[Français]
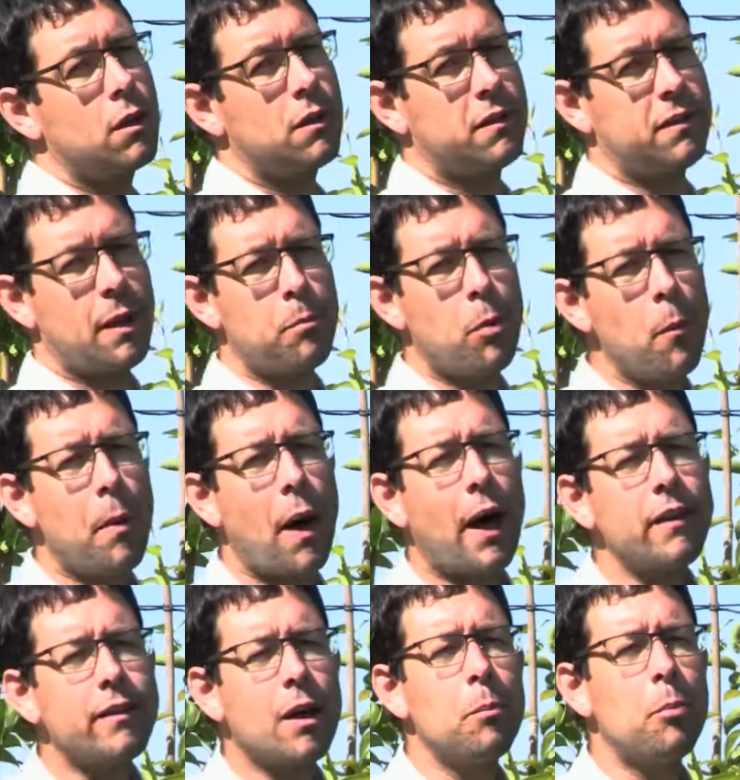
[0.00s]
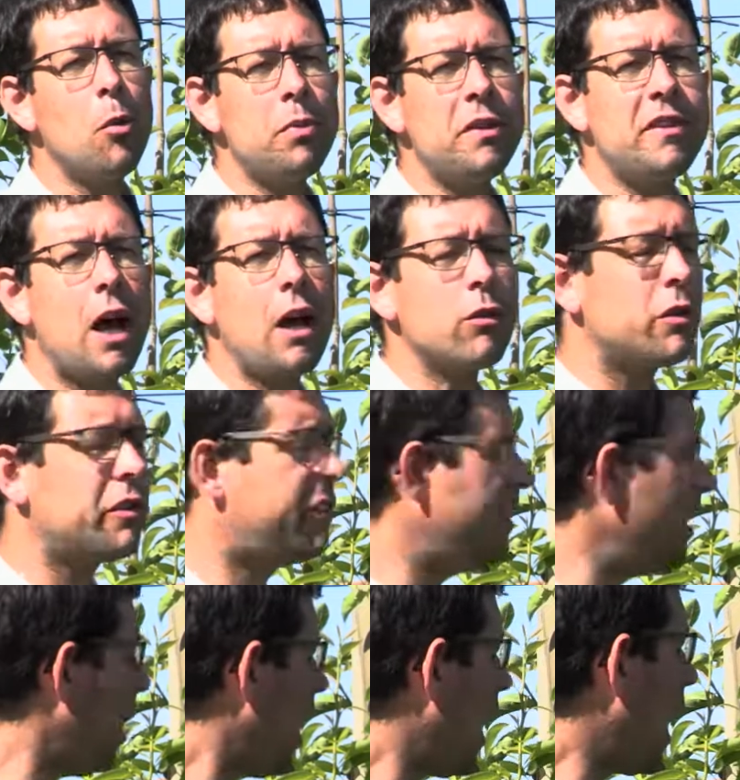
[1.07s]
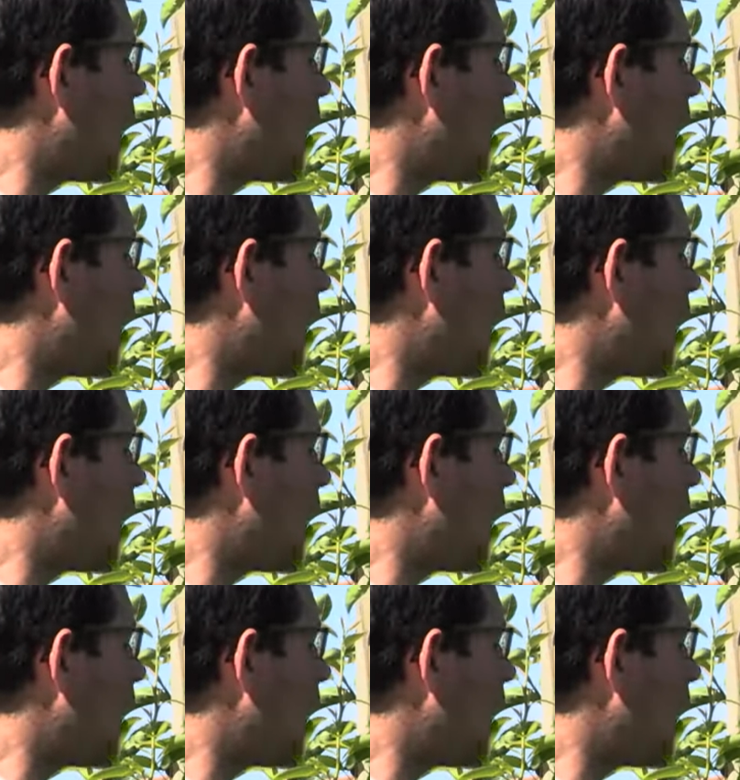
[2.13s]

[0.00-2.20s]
Ça peut paraître un peu bizarre de se dire «